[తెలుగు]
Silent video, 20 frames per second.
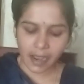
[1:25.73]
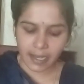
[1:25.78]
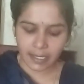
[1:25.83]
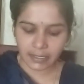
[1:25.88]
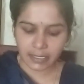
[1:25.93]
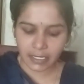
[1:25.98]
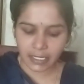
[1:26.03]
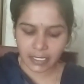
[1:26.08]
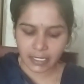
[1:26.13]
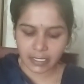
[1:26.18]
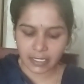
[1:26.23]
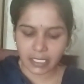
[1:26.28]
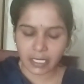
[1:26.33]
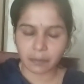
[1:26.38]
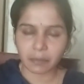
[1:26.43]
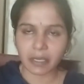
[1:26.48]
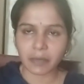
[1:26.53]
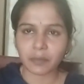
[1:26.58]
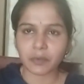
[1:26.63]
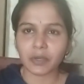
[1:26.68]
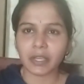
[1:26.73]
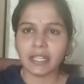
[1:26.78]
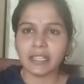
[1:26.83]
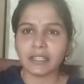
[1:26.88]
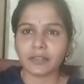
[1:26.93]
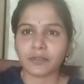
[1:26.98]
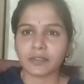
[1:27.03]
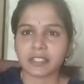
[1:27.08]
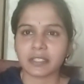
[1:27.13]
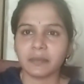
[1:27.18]
అయితే ఇంకా మేము
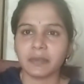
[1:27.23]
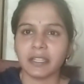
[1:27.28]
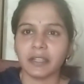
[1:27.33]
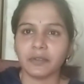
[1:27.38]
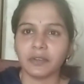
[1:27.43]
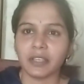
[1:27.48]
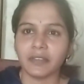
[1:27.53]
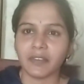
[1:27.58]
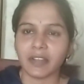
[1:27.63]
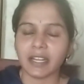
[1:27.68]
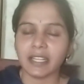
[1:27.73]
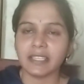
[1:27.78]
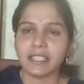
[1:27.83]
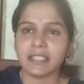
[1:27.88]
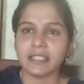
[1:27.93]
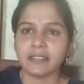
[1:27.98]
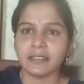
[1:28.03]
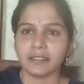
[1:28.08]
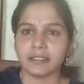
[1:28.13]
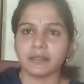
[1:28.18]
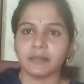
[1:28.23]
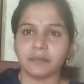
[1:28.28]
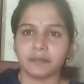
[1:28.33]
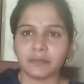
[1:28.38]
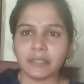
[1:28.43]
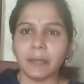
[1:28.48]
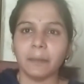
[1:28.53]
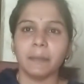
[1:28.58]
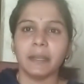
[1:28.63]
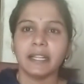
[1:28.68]
హెల్త్ కోసం నేను ఇవన్నీ
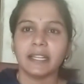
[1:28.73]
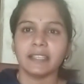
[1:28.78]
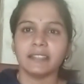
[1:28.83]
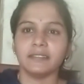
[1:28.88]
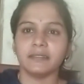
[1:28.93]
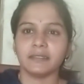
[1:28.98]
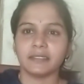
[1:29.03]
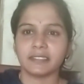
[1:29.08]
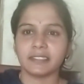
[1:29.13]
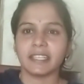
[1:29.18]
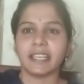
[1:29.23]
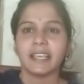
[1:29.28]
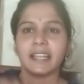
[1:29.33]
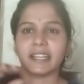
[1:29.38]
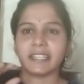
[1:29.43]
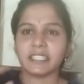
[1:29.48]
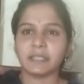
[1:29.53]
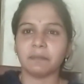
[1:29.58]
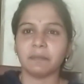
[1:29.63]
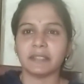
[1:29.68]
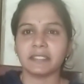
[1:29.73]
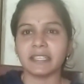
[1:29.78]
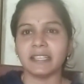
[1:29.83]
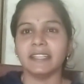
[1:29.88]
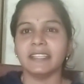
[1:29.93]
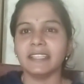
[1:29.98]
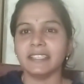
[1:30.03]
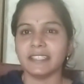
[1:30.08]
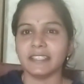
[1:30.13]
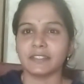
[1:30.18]
మెయింటైన్ చేయాలని చెప్పేసి
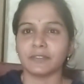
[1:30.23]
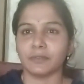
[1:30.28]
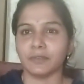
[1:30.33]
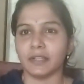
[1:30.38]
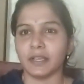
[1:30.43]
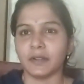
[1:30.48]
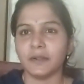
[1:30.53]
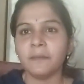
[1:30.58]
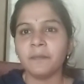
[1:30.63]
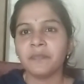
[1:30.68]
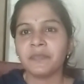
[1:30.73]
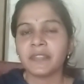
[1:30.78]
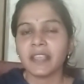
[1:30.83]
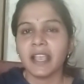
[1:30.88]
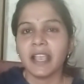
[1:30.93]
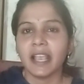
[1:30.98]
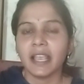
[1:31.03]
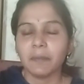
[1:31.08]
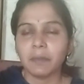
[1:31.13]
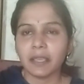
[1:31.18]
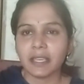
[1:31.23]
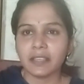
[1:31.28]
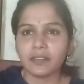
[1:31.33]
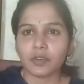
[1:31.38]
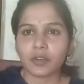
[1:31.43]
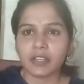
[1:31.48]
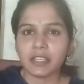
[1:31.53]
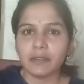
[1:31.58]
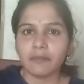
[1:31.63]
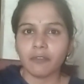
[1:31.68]
అన్నీ తీసుకున్నాను మీకు
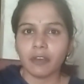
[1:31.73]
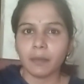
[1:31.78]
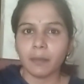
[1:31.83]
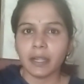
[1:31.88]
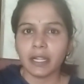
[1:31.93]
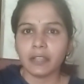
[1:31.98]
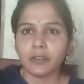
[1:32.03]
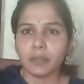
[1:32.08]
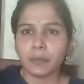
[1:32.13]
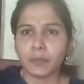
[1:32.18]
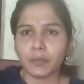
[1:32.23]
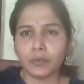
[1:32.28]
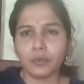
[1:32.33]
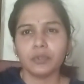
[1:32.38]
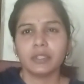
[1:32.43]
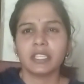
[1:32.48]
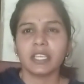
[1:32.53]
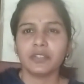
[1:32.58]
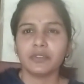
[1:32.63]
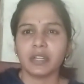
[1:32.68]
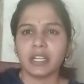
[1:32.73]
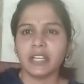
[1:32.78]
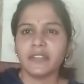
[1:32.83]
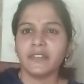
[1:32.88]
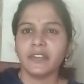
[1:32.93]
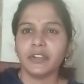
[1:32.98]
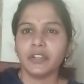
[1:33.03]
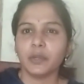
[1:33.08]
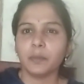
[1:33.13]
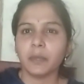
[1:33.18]
ఇది ఒక ఇన్ఫర్మేటివ్ పూర్తిగా
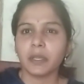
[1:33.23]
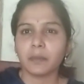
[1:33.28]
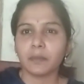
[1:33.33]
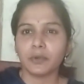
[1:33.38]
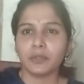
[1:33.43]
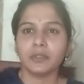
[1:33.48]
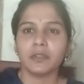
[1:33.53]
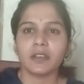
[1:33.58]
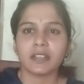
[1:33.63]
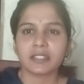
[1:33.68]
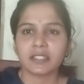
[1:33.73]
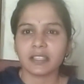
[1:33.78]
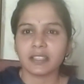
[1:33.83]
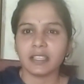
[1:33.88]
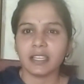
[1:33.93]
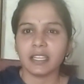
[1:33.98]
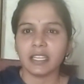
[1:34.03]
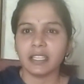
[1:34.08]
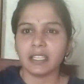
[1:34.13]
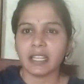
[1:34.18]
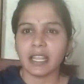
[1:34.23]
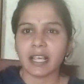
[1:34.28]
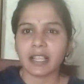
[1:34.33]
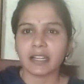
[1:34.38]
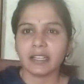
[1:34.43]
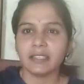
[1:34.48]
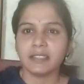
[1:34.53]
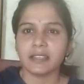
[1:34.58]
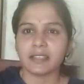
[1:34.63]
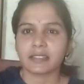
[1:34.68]
చూడండి వీడియో మీకు ముందు వస్తుంది నేను ఇది ఎలా
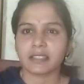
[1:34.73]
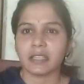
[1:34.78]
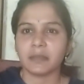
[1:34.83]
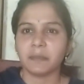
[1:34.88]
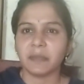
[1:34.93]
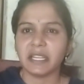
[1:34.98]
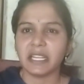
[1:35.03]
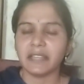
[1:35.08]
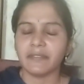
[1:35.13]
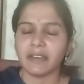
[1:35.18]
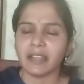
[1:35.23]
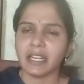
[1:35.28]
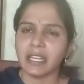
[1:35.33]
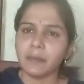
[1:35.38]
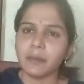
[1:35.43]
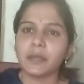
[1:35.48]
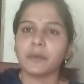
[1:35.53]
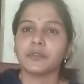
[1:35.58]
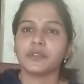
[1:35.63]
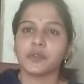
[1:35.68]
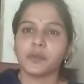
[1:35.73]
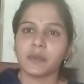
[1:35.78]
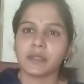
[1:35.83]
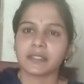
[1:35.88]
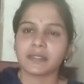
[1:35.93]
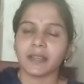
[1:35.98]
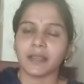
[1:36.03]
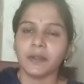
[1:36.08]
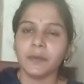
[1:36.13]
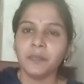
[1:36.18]
రెడీ చేస్తాను పిండి ఇవన్నీ మీకు
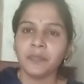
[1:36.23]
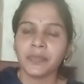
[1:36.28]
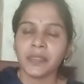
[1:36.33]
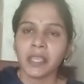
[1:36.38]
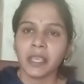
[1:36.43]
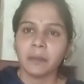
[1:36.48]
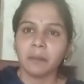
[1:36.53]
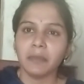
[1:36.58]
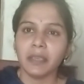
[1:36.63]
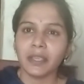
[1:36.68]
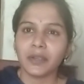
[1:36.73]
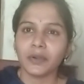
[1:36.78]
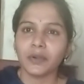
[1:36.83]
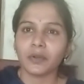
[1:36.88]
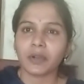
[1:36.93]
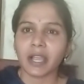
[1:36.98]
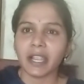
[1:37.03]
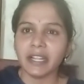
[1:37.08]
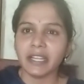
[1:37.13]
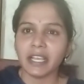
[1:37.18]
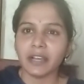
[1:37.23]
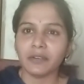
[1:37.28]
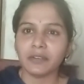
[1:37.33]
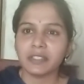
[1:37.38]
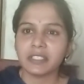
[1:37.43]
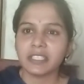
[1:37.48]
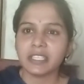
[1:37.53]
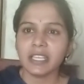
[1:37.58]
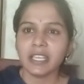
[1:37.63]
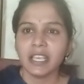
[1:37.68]
చూపిస్తాను మీకు కూడా ఒక ఐడియా
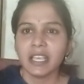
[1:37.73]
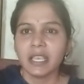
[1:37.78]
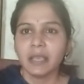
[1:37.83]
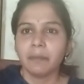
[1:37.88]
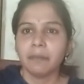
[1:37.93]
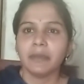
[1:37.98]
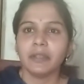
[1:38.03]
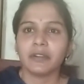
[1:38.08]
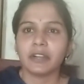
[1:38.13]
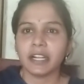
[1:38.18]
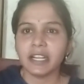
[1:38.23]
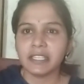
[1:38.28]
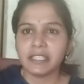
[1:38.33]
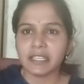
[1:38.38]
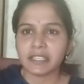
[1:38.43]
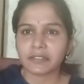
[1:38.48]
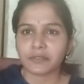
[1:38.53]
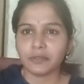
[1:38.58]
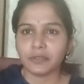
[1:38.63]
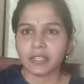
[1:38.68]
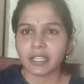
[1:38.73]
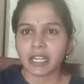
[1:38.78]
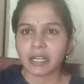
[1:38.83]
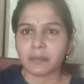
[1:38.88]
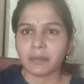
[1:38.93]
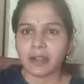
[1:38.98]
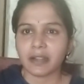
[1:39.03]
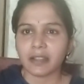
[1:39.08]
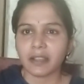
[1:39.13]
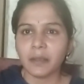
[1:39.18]
వచ్చి మీరు రెడీ
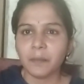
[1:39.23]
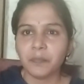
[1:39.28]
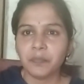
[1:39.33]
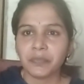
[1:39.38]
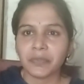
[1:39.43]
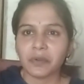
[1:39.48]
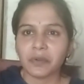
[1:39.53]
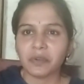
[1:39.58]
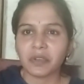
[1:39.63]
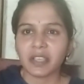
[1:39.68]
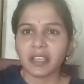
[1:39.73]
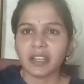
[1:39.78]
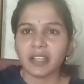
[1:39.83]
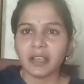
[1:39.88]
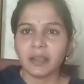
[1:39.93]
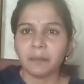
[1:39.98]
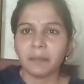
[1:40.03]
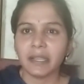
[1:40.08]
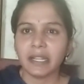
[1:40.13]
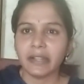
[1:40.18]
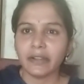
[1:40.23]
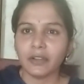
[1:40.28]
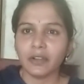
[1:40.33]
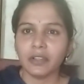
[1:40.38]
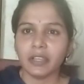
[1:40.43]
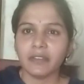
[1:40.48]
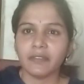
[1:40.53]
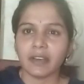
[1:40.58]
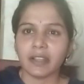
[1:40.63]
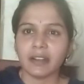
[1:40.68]
చేసుకుంటారనమాట ఓకేనా
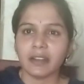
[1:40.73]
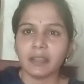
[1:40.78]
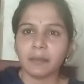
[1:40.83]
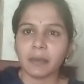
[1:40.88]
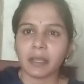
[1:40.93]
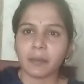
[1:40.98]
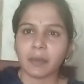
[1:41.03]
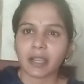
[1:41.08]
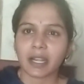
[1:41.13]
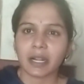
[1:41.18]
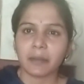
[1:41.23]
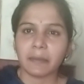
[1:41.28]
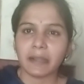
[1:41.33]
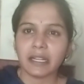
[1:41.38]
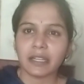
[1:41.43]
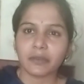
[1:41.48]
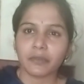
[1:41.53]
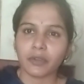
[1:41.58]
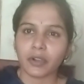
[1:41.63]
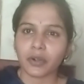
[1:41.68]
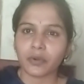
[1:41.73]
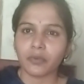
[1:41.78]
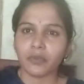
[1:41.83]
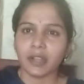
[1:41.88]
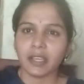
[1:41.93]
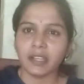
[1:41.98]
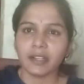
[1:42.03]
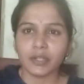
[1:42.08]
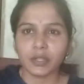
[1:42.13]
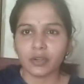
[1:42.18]
పిండులు ఇవన్నీ మనం ఎక్కడ బయట
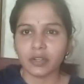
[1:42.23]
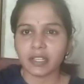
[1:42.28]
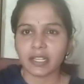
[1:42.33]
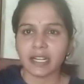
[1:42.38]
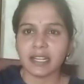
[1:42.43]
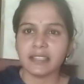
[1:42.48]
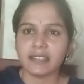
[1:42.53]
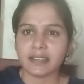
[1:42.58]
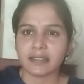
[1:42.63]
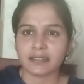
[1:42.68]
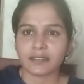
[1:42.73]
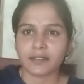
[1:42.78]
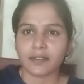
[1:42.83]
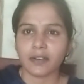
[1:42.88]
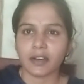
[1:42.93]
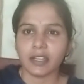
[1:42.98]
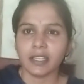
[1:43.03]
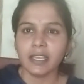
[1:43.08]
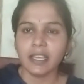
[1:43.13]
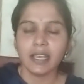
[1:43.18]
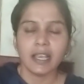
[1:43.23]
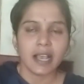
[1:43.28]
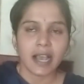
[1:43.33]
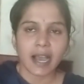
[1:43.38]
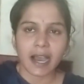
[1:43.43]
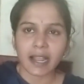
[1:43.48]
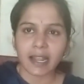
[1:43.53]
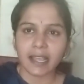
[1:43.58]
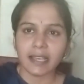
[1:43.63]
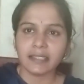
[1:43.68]
కొనకుండా ఇంట్లోనే రెడీ చేసుకోవాలి
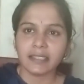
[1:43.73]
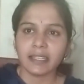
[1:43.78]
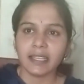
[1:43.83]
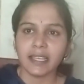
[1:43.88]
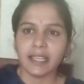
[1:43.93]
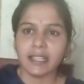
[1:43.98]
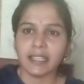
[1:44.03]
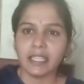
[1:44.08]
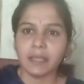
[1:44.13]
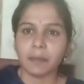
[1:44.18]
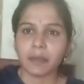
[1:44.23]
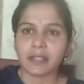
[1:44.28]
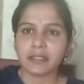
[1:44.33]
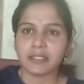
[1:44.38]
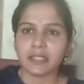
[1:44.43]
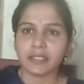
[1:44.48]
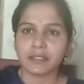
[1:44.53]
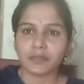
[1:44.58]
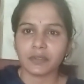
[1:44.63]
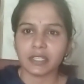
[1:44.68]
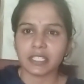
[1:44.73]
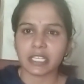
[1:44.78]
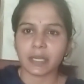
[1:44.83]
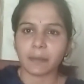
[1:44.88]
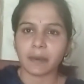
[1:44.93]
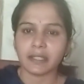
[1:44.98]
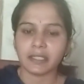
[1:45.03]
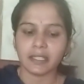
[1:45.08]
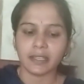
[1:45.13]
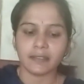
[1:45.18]
అలా అయితేనే హెల్దీ మనం చేసుకున్న
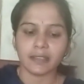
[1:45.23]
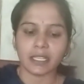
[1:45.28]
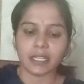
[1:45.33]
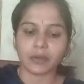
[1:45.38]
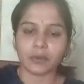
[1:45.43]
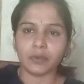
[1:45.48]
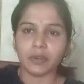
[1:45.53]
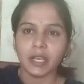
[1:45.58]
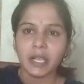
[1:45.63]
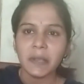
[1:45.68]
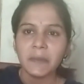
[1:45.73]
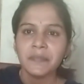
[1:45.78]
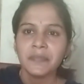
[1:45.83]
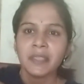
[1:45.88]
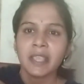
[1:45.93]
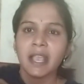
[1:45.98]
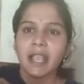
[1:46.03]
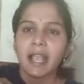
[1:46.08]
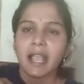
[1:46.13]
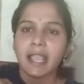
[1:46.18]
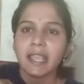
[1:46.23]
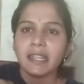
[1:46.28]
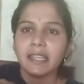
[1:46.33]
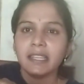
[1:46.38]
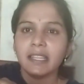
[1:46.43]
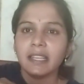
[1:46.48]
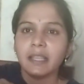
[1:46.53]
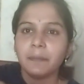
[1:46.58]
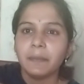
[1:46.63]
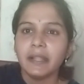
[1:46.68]
చపాతీ ఏదైనా కూడా ఆయన
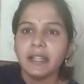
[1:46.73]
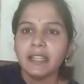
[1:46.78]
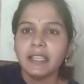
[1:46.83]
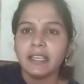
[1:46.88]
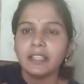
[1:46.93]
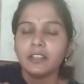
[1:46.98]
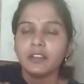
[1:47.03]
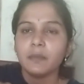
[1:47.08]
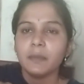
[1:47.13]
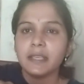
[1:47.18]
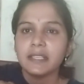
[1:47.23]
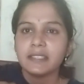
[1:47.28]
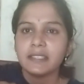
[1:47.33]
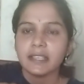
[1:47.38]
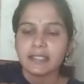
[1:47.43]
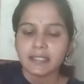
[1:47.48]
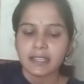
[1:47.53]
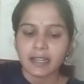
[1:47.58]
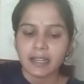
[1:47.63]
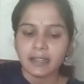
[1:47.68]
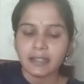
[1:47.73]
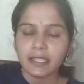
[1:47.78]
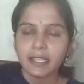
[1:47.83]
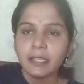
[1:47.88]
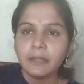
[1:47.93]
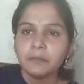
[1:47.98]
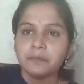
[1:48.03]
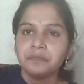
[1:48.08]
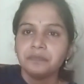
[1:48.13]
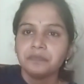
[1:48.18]
నేను ఇలా పిండి ఎందుకు మిక్స్ చేశానంటే